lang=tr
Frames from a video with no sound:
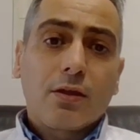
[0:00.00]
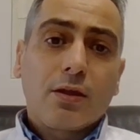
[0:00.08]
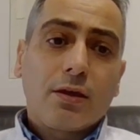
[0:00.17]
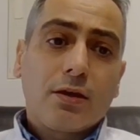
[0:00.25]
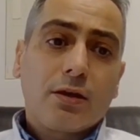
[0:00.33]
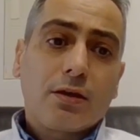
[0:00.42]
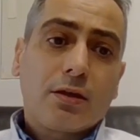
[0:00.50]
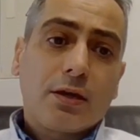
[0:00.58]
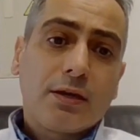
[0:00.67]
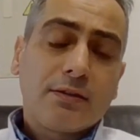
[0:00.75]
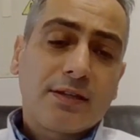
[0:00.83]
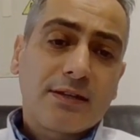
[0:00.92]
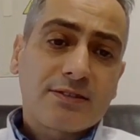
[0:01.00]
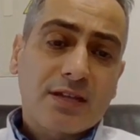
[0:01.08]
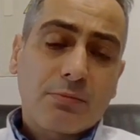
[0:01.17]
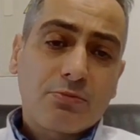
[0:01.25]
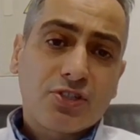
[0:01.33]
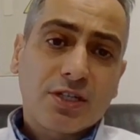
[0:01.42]
E,
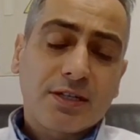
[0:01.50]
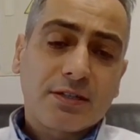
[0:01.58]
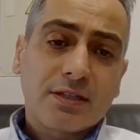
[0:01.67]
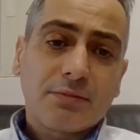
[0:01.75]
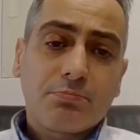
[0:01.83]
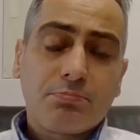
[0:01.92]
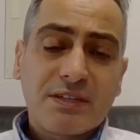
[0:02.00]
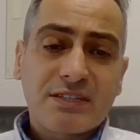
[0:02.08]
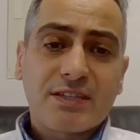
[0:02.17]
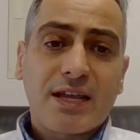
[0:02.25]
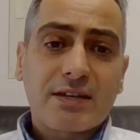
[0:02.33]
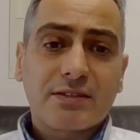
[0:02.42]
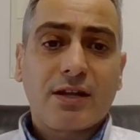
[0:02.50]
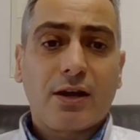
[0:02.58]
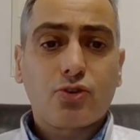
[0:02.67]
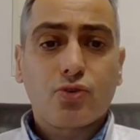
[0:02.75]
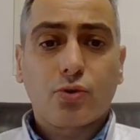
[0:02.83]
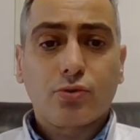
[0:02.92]
enteresan bir şekilde bizler daha
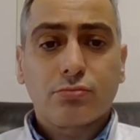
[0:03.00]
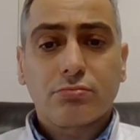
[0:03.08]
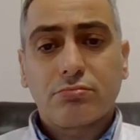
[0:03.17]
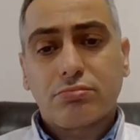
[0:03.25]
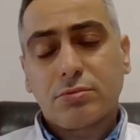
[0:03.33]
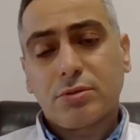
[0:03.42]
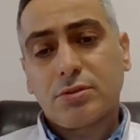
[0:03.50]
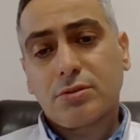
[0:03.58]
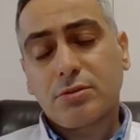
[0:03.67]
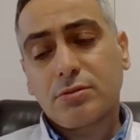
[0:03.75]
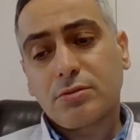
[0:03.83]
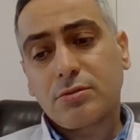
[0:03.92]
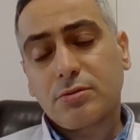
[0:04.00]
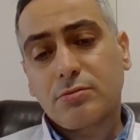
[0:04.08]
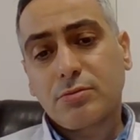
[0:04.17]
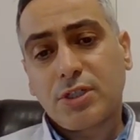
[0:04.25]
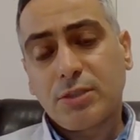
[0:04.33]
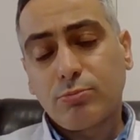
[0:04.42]
çok e,
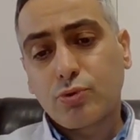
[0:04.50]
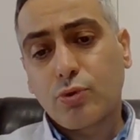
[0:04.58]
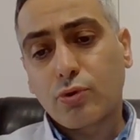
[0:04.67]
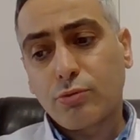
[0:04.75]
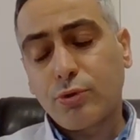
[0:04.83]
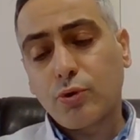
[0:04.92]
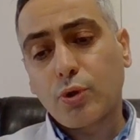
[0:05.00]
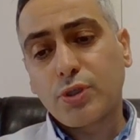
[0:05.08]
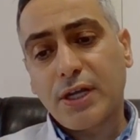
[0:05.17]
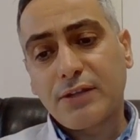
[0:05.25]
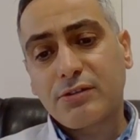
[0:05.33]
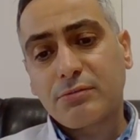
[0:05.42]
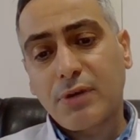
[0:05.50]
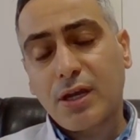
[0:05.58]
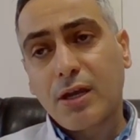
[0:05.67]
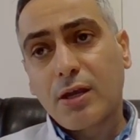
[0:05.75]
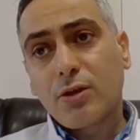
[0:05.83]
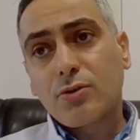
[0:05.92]
ki bu doğru bir yönlendirme
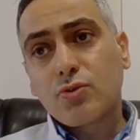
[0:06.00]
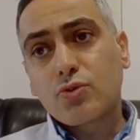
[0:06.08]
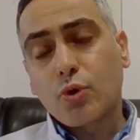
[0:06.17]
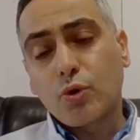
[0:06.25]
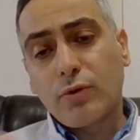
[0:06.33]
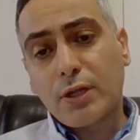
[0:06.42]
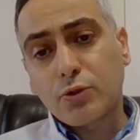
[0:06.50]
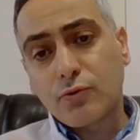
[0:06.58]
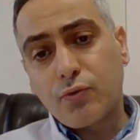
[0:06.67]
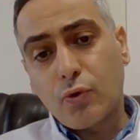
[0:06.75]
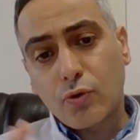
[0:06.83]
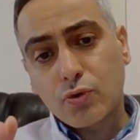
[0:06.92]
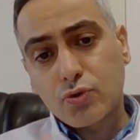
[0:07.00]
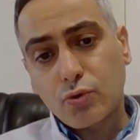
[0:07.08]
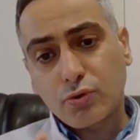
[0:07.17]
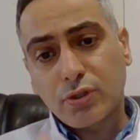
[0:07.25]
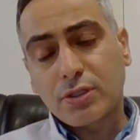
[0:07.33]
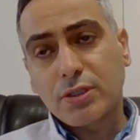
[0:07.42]
Sol ventrikül
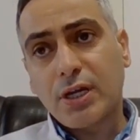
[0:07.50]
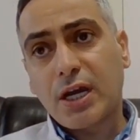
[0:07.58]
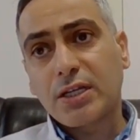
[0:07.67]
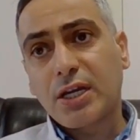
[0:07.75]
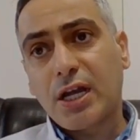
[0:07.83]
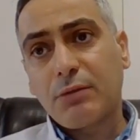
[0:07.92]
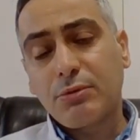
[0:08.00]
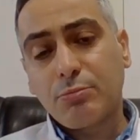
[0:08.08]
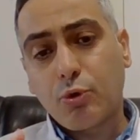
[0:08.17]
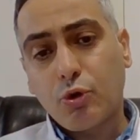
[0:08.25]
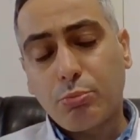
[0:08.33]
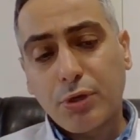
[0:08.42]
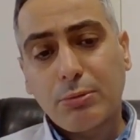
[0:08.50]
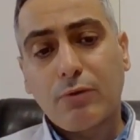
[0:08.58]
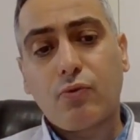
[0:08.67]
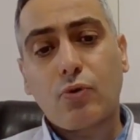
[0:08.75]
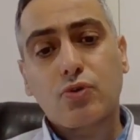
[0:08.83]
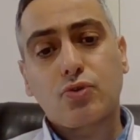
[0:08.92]
fonksiyonları yani kalbin pompalama
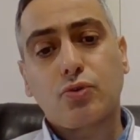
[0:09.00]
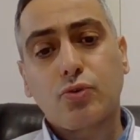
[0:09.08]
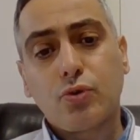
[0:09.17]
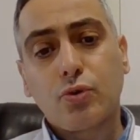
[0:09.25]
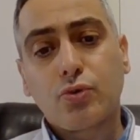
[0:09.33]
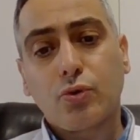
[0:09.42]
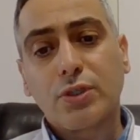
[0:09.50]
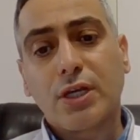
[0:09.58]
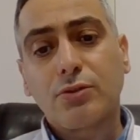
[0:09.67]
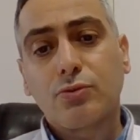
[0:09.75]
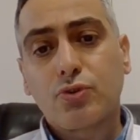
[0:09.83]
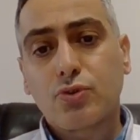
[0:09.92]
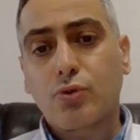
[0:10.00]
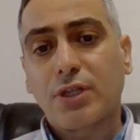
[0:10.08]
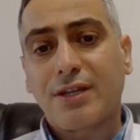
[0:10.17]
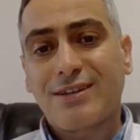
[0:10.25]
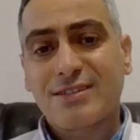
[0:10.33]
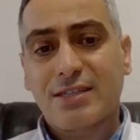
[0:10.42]
fonksiyonu kötü olan, düşük
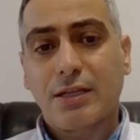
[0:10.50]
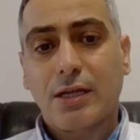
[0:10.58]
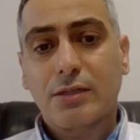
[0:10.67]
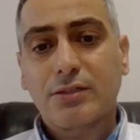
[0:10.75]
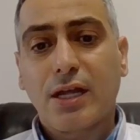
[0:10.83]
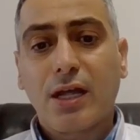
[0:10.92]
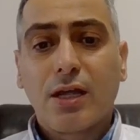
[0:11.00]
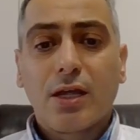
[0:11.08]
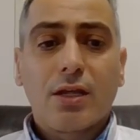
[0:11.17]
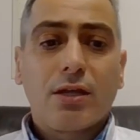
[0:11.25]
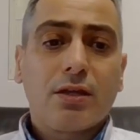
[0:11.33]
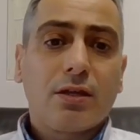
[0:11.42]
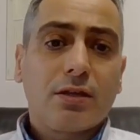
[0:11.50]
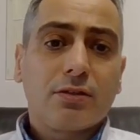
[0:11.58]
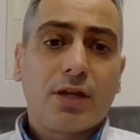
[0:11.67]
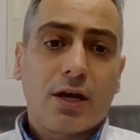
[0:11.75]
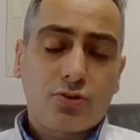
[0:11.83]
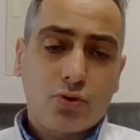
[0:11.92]
olan hastalarda e,
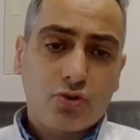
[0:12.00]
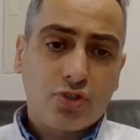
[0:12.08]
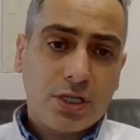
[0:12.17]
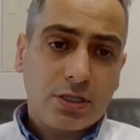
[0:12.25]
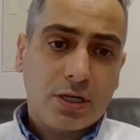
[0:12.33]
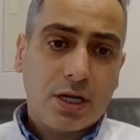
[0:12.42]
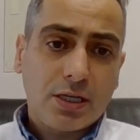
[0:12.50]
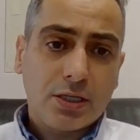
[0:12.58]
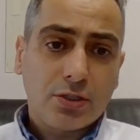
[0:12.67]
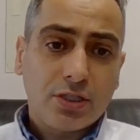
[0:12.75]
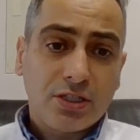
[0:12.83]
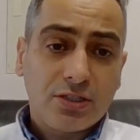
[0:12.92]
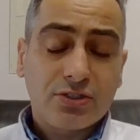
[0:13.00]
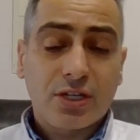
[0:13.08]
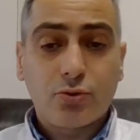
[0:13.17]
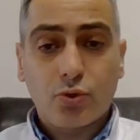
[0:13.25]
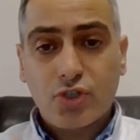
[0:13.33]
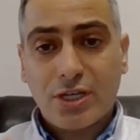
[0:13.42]
daha çok cerrahi,
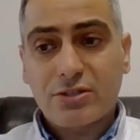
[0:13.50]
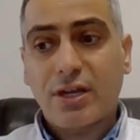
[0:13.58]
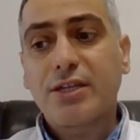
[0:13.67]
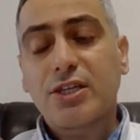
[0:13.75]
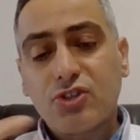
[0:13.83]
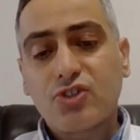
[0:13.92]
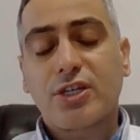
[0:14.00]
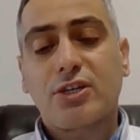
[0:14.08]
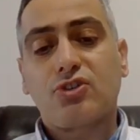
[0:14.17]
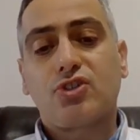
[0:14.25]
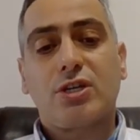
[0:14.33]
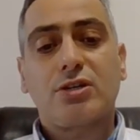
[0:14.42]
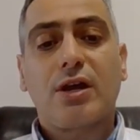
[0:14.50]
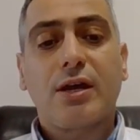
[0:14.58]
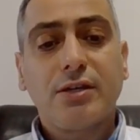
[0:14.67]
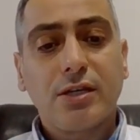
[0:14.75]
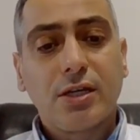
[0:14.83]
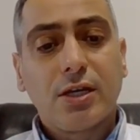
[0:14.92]
redo cerrahi, ikinci kez
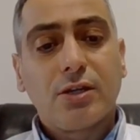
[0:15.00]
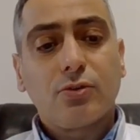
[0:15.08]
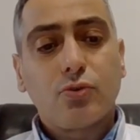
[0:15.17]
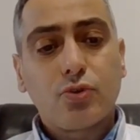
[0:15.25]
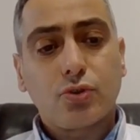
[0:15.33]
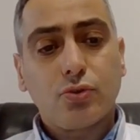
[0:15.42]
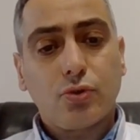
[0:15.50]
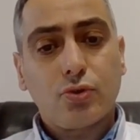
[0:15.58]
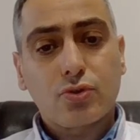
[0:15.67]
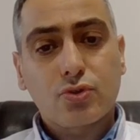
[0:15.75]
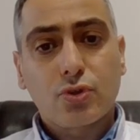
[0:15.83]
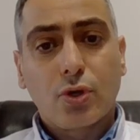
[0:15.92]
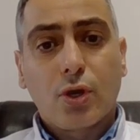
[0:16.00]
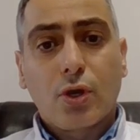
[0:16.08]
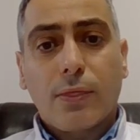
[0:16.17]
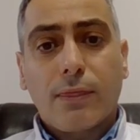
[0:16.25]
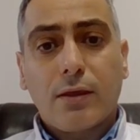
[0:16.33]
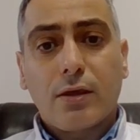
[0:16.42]
cerrahi düşünüyoruz.
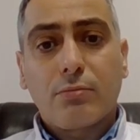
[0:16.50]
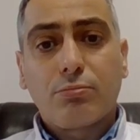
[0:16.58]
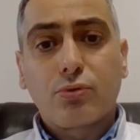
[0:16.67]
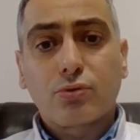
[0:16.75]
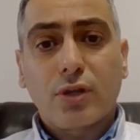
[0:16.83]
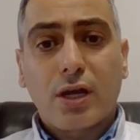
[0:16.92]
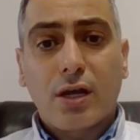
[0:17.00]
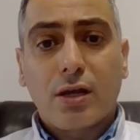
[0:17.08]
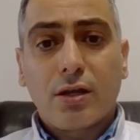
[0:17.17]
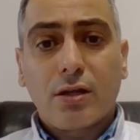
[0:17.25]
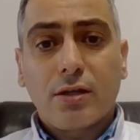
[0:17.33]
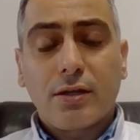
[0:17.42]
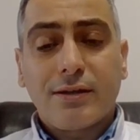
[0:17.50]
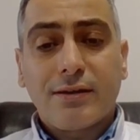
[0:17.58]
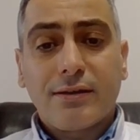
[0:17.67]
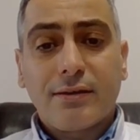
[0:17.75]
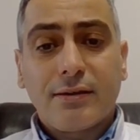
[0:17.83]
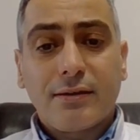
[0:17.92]
E, burada e,
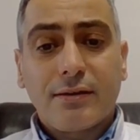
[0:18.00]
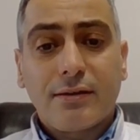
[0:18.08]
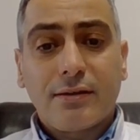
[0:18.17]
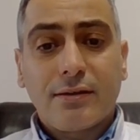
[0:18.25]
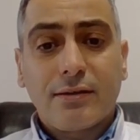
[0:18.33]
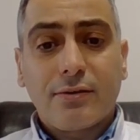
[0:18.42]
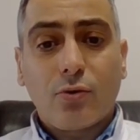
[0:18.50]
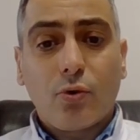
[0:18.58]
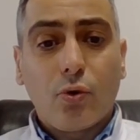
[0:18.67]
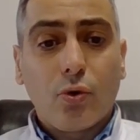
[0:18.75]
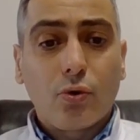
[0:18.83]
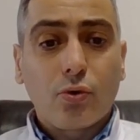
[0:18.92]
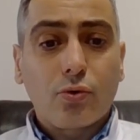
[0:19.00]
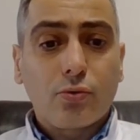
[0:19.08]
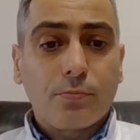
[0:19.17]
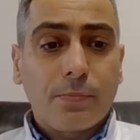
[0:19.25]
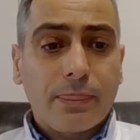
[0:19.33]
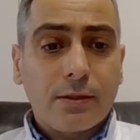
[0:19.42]
o
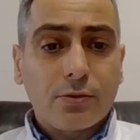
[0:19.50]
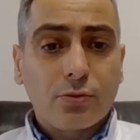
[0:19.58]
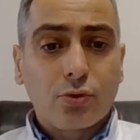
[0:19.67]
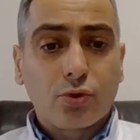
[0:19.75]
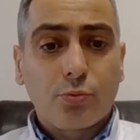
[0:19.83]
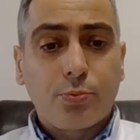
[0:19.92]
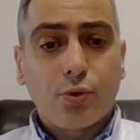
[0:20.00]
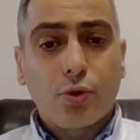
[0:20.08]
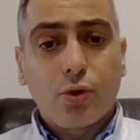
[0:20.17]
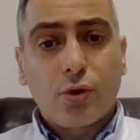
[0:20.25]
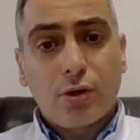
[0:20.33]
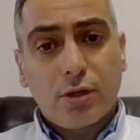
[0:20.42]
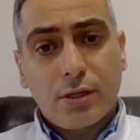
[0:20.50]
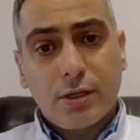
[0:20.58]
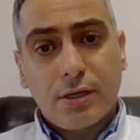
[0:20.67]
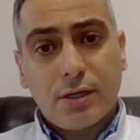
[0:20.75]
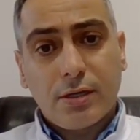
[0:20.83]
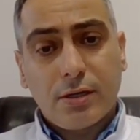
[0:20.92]
grup e,
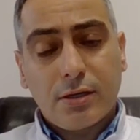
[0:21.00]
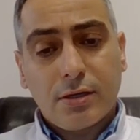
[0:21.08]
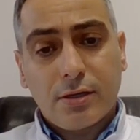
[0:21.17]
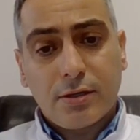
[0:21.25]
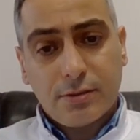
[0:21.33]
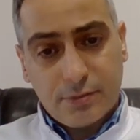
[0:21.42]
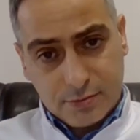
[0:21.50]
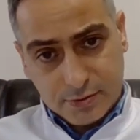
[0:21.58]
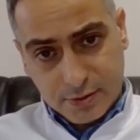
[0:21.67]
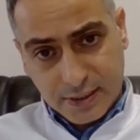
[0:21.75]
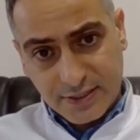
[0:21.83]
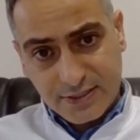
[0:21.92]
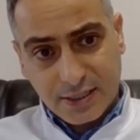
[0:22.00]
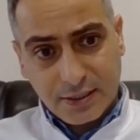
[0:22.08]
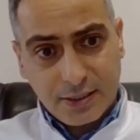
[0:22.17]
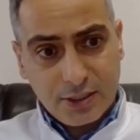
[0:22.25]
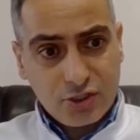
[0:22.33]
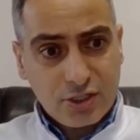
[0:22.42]

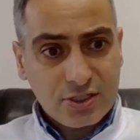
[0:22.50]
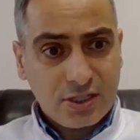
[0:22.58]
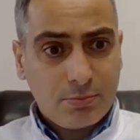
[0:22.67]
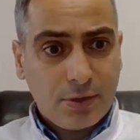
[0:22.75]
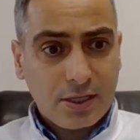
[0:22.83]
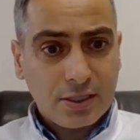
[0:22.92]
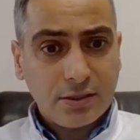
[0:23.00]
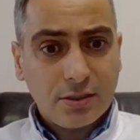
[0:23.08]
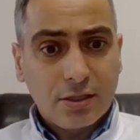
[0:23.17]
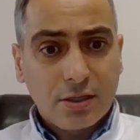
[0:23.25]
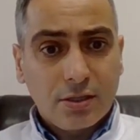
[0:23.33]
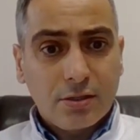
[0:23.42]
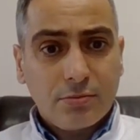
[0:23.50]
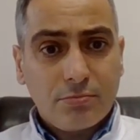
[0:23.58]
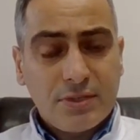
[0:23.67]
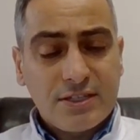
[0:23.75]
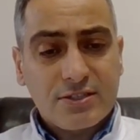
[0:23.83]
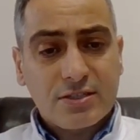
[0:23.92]
hastalar içerisinde bakın
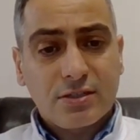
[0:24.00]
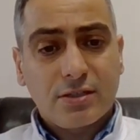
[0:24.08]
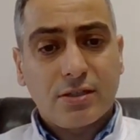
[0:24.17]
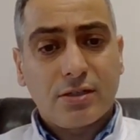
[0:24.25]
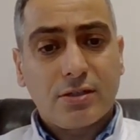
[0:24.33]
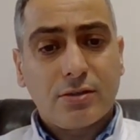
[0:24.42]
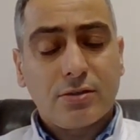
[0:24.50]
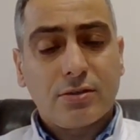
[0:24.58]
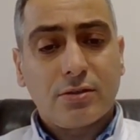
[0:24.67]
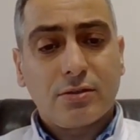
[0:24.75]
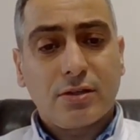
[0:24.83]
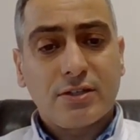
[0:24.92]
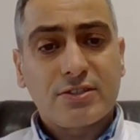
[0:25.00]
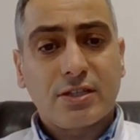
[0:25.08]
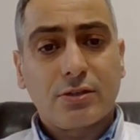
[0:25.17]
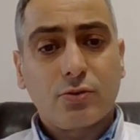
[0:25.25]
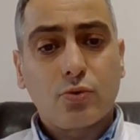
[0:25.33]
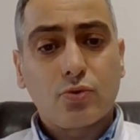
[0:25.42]
biz e,
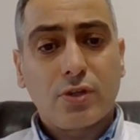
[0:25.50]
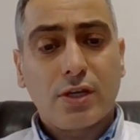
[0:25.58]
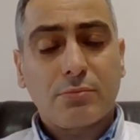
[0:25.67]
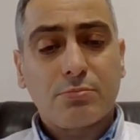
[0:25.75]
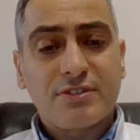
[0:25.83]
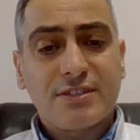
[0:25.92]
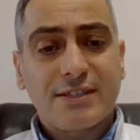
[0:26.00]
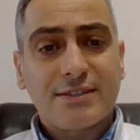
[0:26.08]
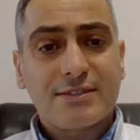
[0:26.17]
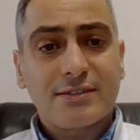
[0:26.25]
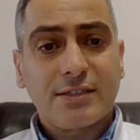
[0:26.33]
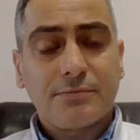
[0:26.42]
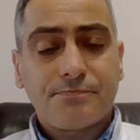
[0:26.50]
hastaların %78'ine